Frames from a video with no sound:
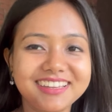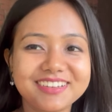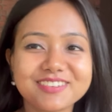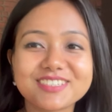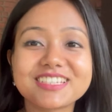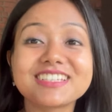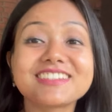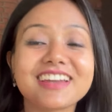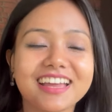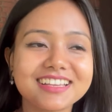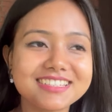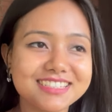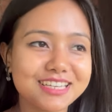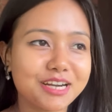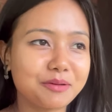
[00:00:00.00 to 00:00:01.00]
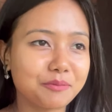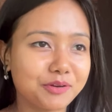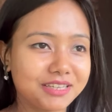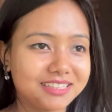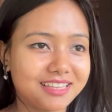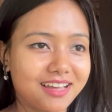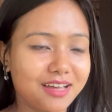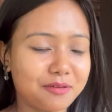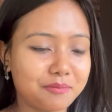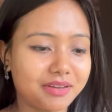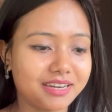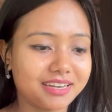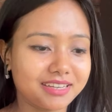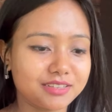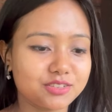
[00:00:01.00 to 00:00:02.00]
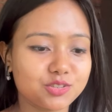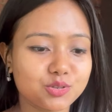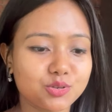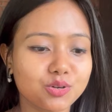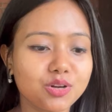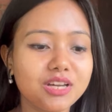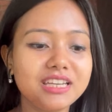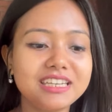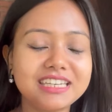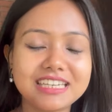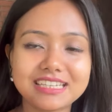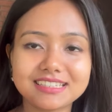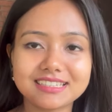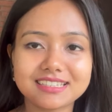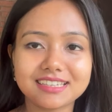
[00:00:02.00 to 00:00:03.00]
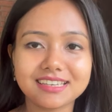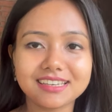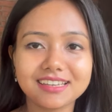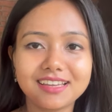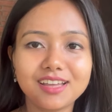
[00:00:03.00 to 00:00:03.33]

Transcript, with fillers: उस दिन राइस सेरेमनी था हमारे जो नीस थी